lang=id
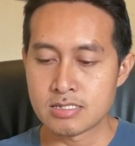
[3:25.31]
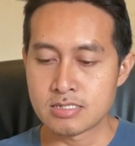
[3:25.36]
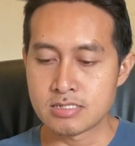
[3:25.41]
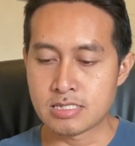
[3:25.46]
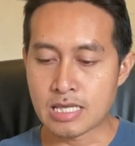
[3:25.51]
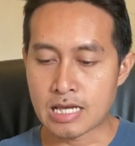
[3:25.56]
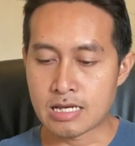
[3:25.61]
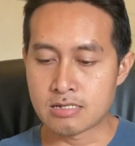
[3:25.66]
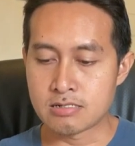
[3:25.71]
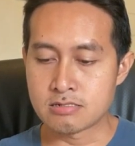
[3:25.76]

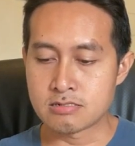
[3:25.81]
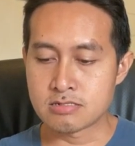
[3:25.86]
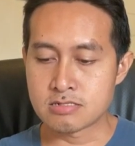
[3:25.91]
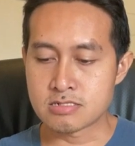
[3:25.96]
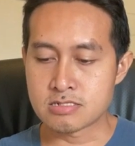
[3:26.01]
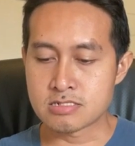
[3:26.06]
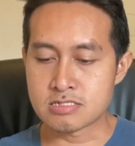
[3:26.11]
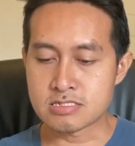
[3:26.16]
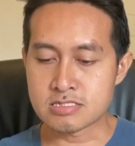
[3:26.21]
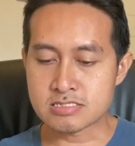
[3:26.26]
yang
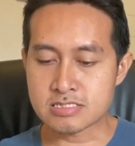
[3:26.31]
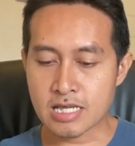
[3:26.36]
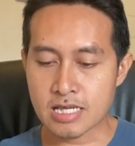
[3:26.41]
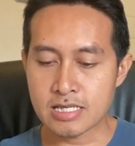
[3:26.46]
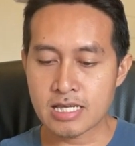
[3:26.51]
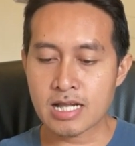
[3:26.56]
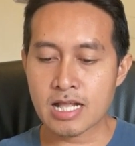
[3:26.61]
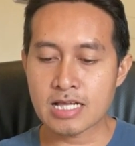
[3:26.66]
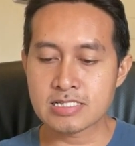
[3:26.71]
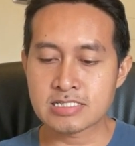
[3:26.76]

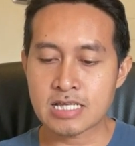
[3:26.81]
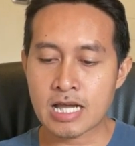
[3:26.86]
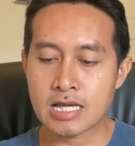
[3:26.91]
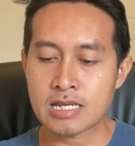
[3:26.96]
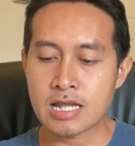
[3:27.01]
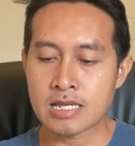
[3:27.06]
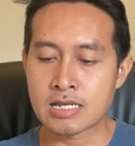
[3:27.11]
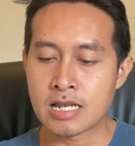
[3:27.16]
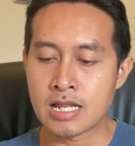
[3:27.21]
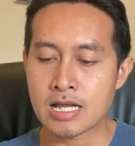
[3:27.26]
saya
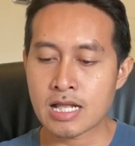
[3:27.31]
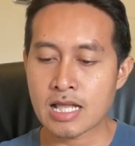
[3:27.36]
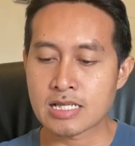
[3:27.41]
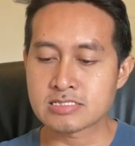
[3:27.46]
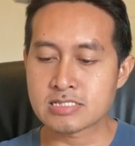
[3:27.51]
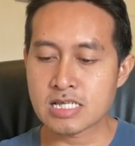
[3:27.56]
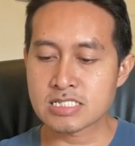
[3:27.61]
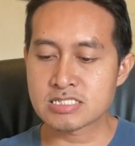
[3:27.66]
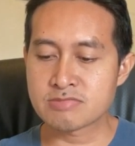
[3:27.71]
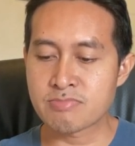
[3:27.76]
rasakan adalah
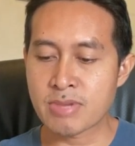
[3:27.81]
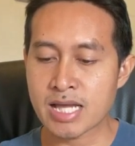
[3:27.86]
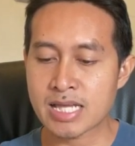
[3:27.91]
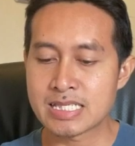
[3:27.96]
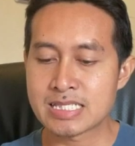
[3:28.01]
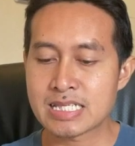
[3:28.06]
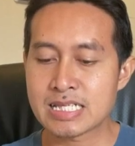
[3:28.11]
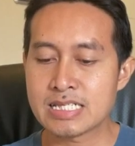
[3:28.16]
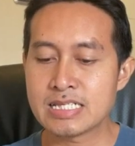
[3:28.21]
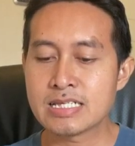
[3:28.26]
rasa
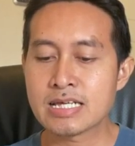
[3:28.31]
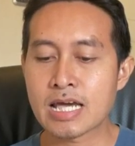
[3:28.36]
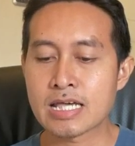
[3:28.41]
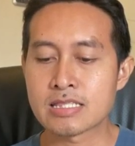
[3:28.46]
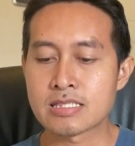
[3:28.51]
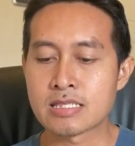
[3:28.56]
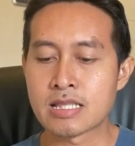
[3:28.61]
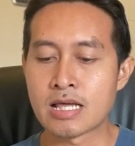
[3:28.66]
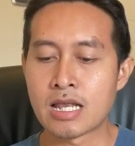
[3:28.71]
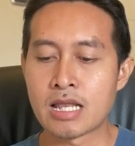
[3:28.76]
semakin ringan
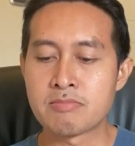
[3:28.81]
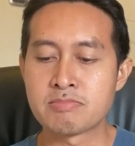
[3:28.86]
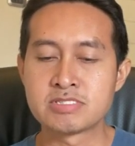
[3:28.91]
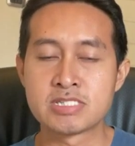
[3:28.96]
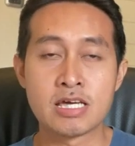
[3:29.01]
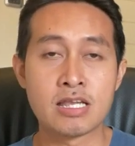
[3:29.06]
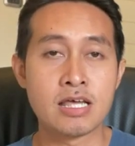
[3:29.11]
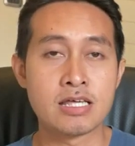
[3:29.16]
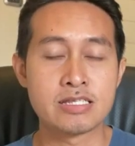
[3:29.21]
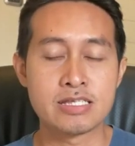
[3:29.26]
dalam
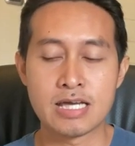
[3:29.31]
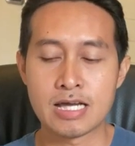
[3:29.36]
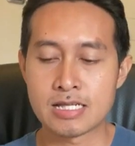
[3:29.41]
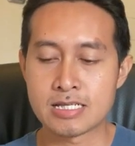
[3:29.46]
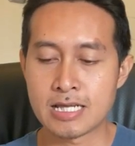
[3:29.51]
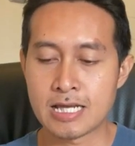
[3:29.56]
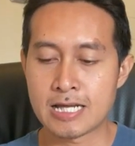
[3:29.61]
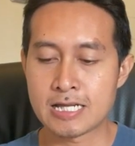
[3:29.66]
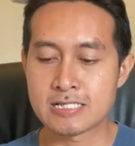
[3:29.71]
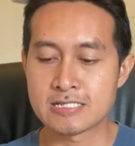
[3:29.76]
menjalani
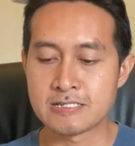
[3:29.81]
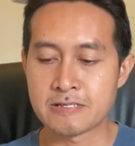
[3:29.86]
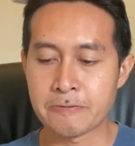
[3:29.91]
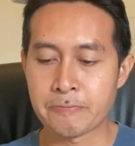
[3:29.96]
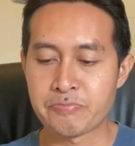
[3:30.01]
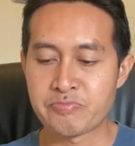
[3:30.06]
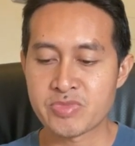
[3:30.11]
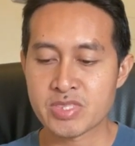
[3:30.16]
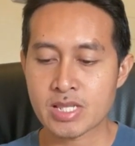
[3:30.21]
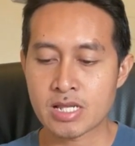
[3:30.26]
hari-hari.
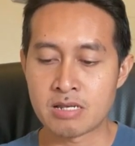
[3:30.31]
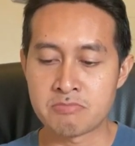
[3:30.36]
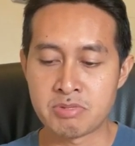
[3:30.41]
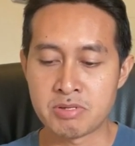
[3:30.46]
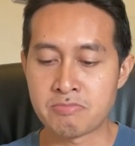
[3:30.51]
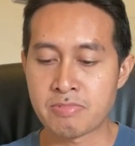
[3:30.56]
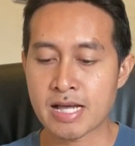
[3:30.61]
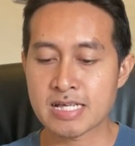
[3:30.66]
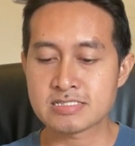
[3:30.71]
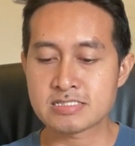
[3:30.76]
Lebih
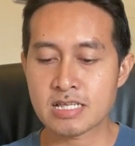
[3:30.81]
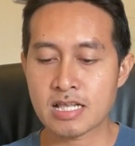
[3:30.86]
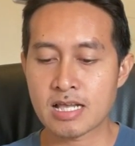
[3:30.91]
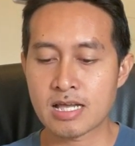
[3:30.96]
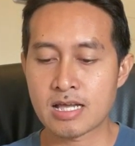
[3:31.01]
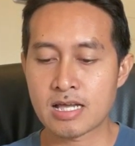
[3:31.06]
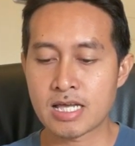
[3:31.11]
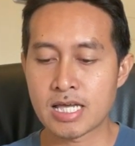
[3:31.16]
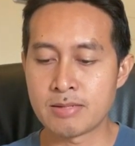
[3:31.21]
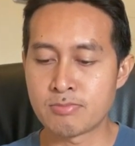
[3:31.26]

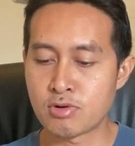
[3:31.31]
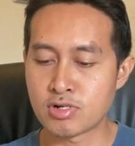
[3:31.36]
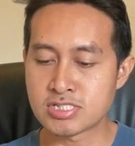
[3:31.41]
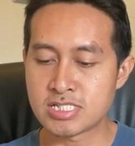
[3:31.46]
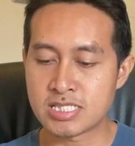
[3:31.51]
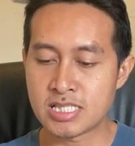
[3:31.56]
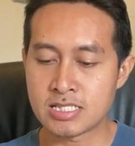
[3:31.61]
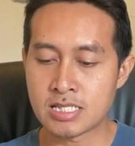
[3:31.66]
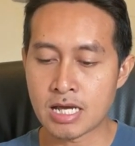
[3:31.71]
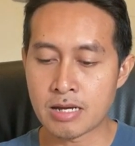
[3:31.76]
pasrah,
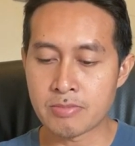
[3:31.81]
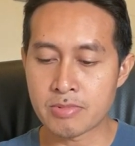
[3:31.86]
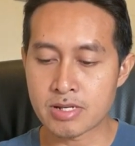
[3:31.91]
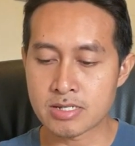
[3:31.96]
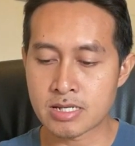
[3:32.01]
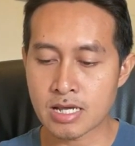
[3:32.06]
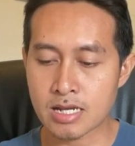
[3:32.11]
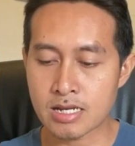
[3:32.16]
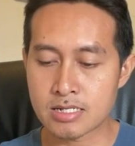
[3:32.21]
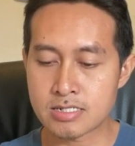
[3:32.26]
emosi tidak
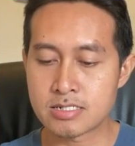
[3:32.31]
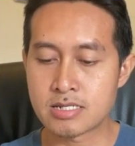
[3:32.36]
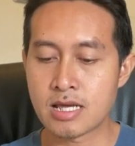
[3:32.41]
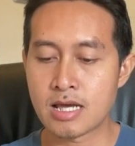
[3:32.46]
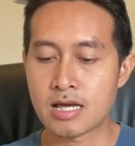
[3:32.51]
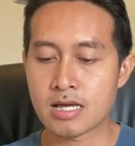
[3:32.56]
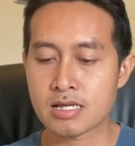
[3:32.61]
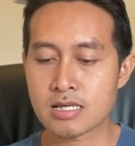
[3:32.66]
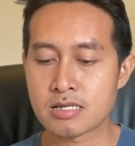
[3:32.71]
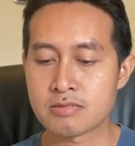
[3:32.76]

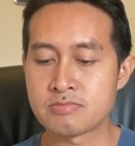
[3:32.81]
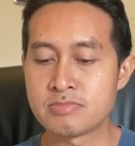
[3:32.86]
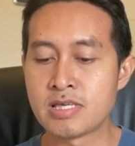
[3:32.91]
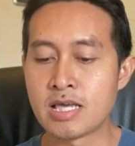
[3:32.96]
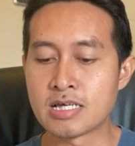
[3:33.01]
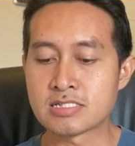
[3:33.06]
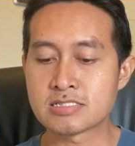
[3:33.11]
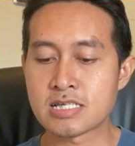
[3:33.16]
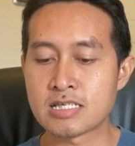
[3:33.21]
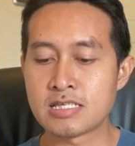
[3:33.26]
meledak-ledak,
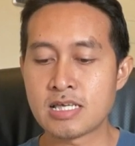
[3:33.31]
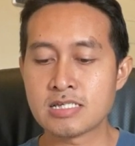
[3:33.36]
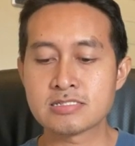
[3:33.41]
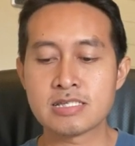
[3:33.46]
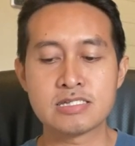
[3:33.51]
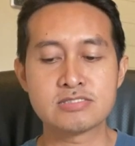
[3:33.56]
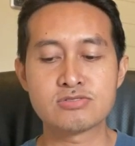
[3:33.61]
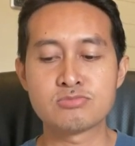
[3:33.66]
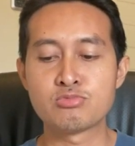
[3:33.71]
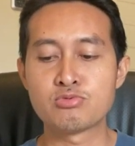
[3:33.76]
biasanya
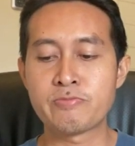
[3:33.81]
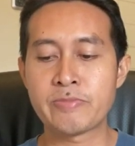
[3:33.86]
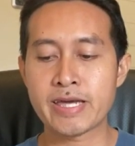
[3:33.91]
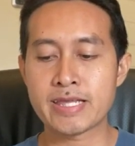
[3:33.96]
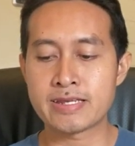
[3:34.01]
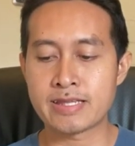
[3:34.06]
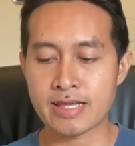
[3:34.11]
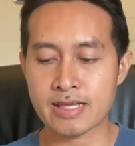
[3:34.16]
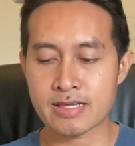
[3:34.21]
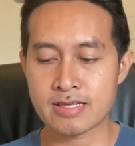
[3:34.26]
saya sungguh
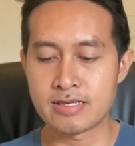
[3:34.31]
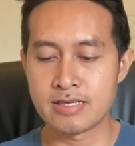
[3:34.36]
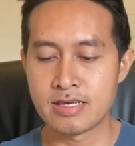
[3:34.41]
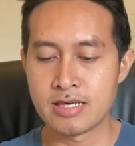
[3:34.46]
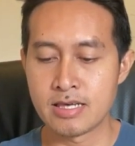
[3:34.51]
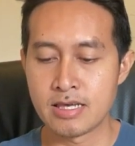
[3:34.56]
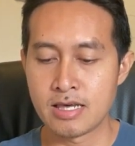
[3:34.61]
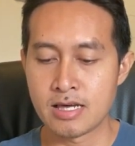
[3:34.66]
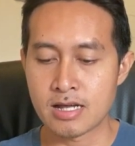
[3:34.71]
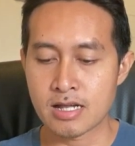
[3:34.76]
pendek.
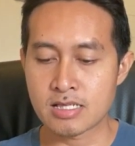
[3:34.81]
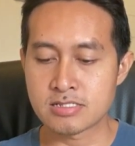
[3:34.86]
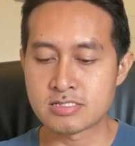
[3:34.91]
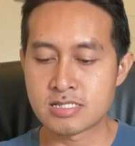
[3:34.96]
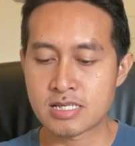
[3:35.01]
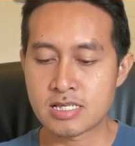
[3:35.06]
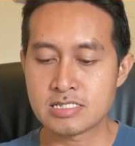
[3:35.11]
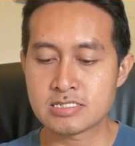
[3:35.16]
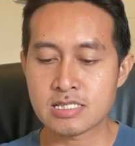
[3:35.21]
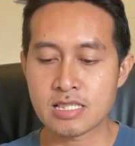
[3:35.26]

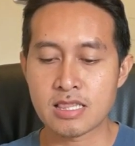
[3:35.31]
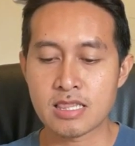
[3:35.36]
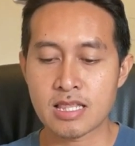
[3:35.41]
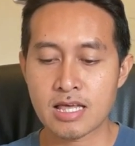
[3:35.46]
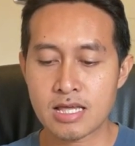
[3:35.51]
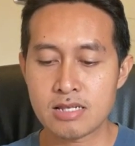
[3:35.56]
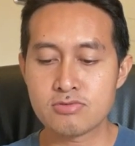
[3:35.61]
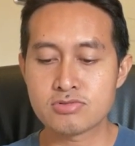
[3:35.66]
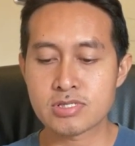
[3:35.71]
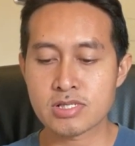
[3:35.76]
Rezeki
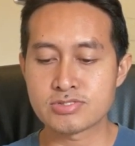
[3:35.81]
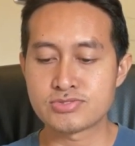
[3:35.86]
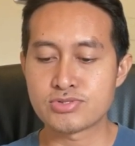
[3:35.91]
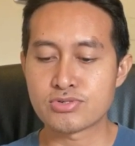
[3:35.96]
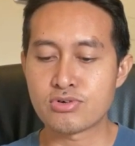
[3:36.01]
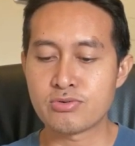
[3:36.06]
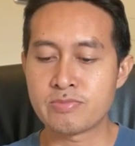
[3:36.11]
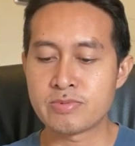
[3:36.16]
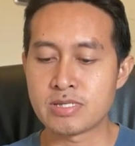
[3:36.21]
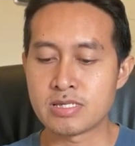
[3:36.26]
selalu
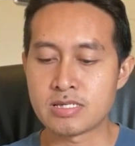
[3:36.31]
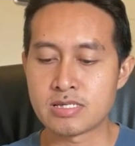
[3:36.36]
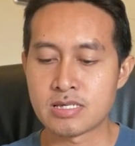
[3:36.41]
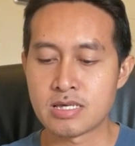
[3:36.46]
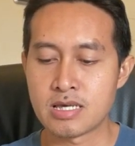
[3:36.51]
tercukupi.